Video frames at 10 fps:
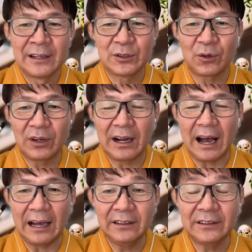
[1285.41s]
そこから
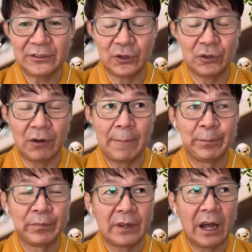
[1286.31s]
入ったっていうのは
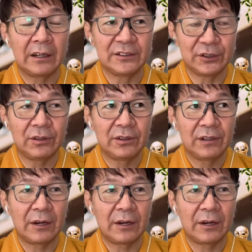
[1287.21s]
あれですよ、